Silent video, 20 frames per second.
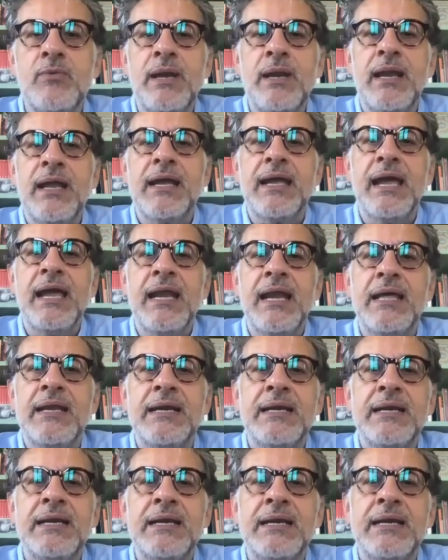di quella che
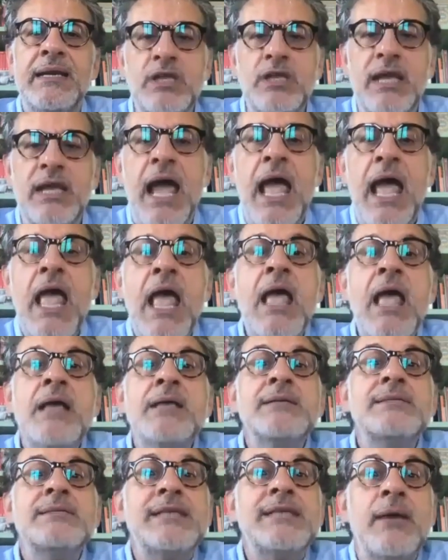è la relazione
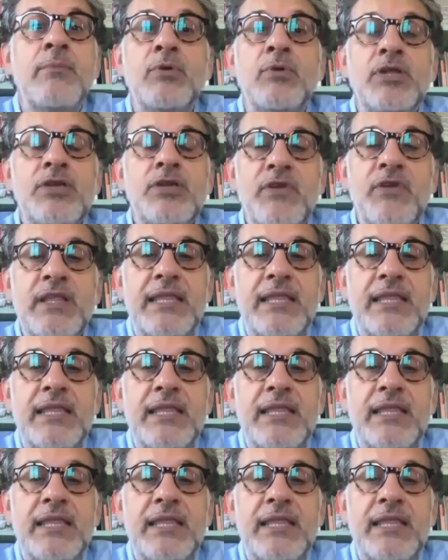terapeutica,